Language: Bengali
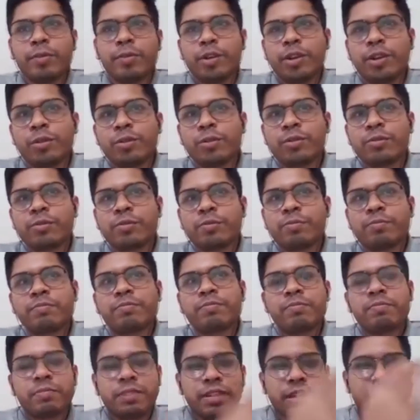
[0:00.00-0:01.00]
বিভিন্ন
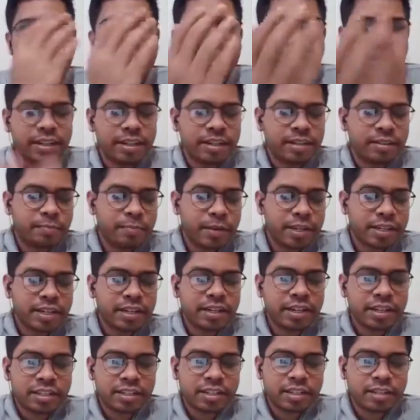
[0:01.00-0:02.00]
নিজের
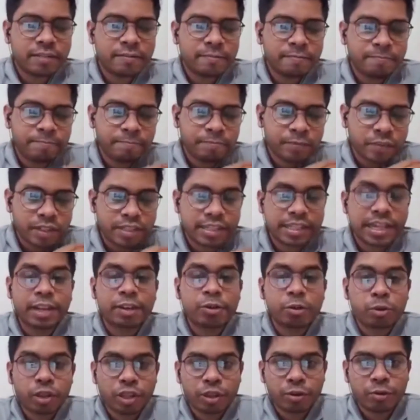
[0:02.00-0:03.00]
প্রেজেন্টেশন সেল
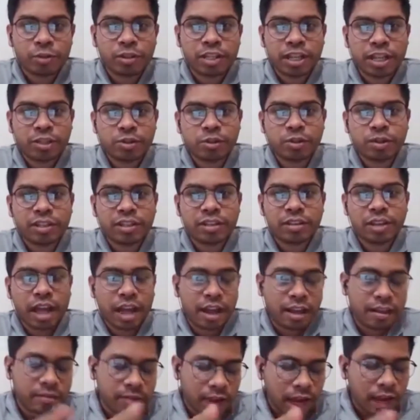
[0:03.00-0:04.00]
করতে করতে অ্যাকচুয়ালি
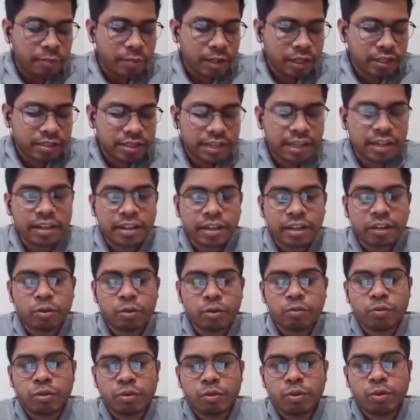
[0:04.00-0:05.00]
আই আই মিন সেল ইন এ
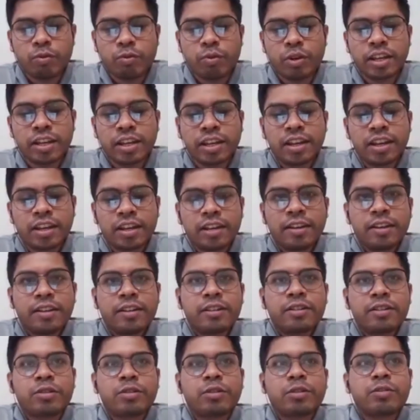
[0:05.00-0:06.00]
গুড গুড ওয়ে
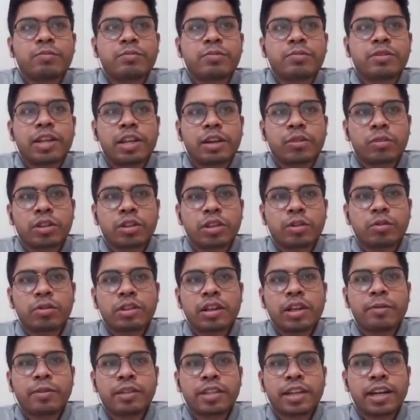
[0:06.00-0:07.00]
তো সেল করতে
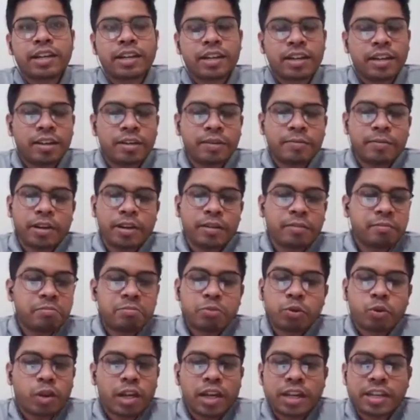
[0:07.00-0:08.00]
করতে আমাদের একটা মানে
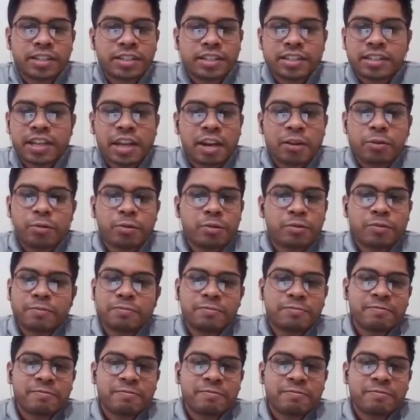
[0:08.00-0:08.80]
চলে আসছে এখন